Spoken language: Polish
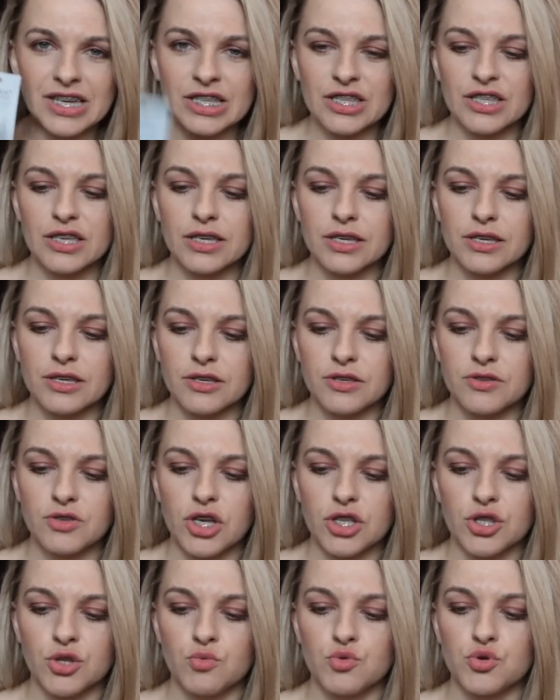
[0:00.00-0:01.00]
Y,
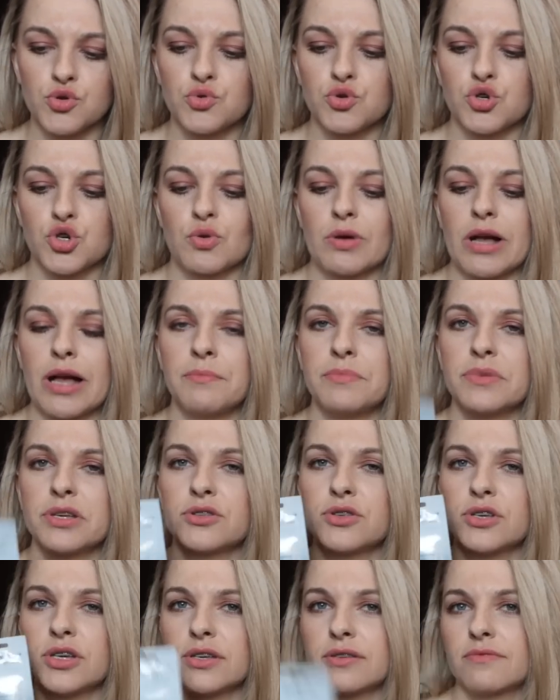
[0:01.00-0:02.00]
jedną już zużyłam,
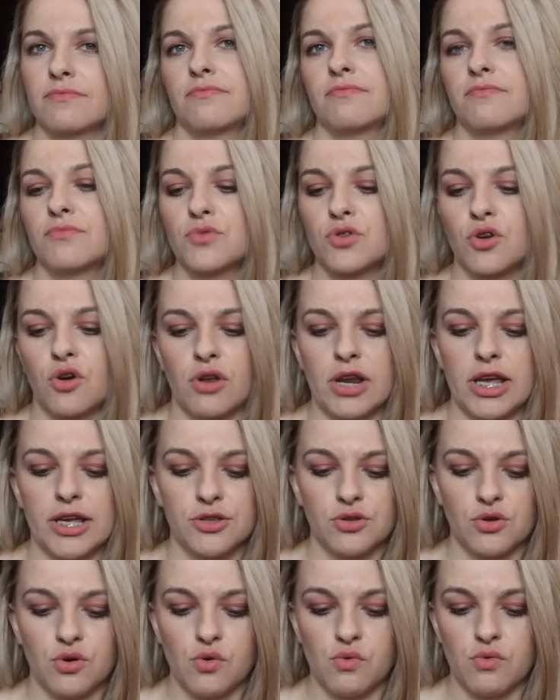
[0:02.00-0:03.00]

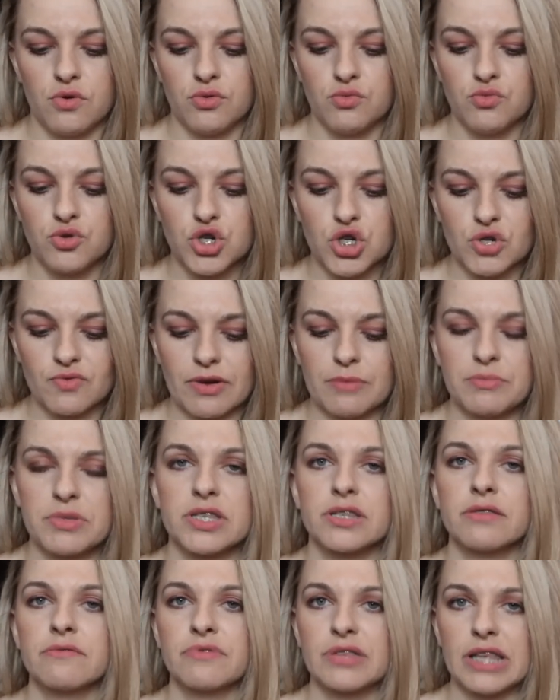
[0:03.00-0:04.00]
kolejną używam,
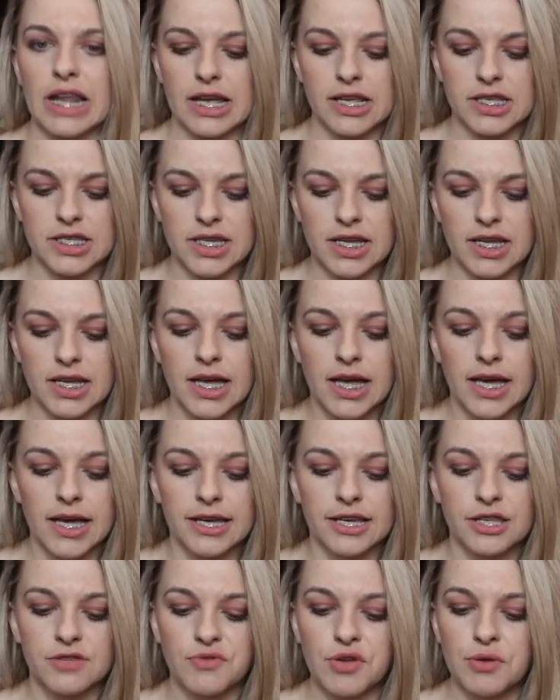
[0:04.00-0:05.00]
jestem w trakcie
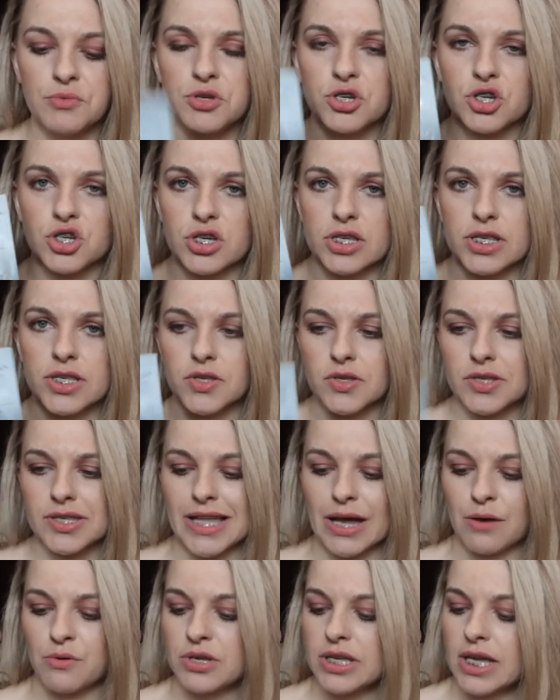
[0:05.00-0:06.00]
i dwie mi jeszcze
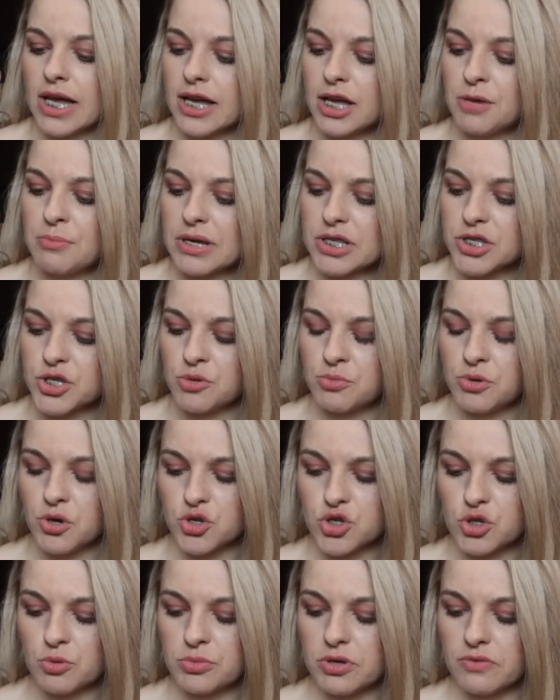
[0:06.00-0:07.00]
zostały. Ja chyba zrobię
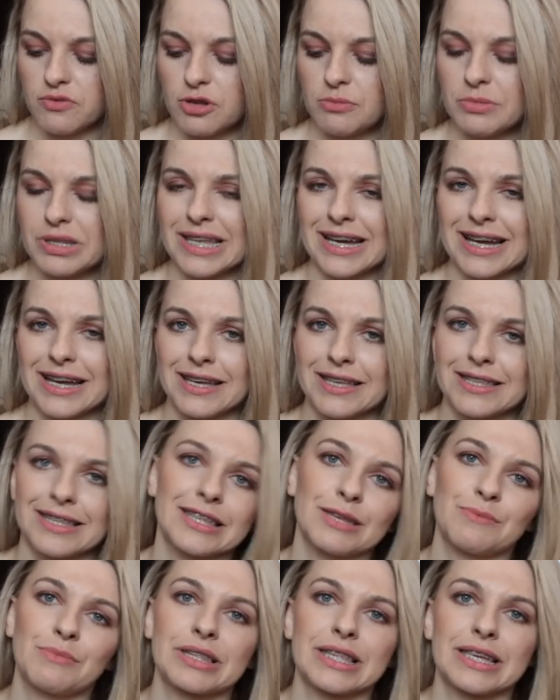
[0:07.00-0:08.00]
osobne filmy na,
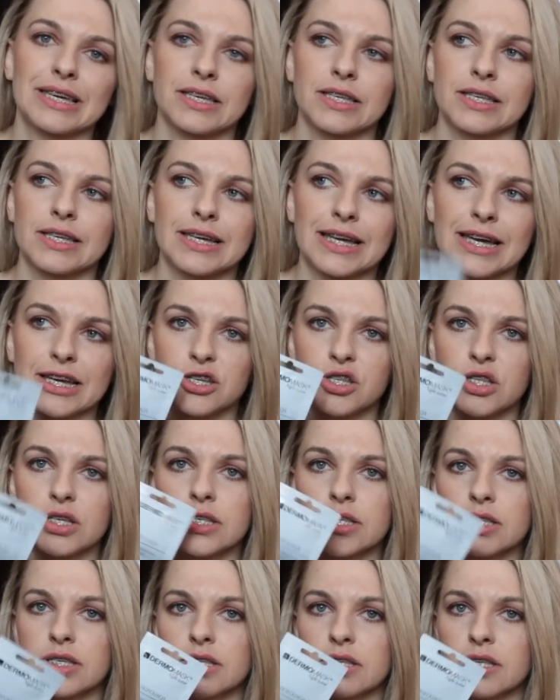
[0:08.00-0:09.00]
na temat y,
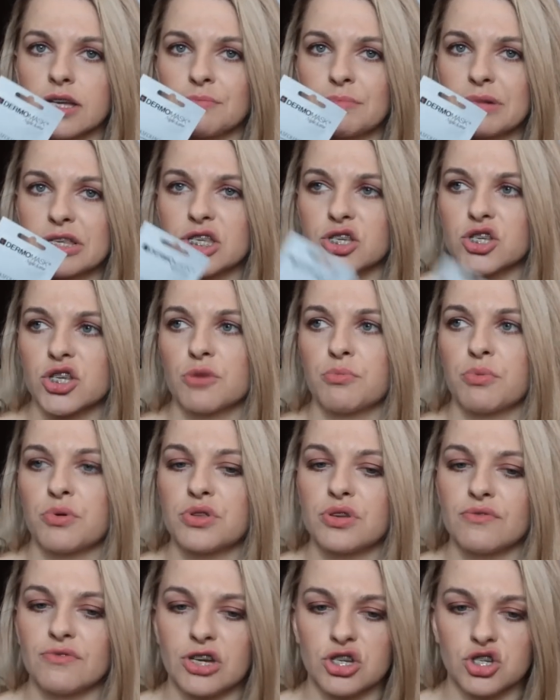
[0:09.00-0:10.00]
każdej z tych maseczek,
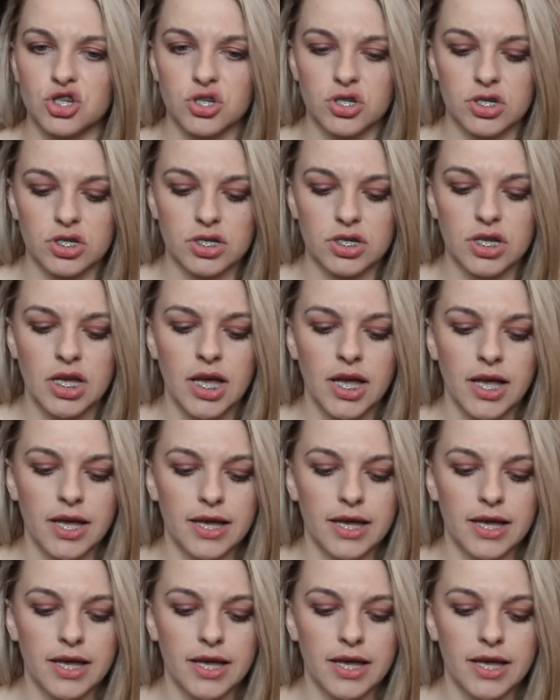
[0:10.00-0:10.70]
ponieważ y,